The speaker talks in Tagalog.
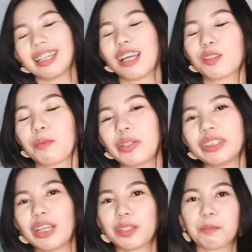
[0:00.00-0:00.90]
Alright guys, meron
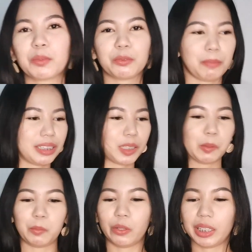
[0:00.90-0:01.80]
tayong improvements
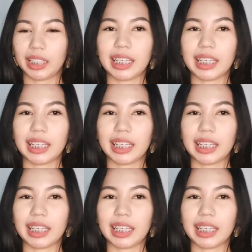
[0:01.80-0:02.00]
sa buhay.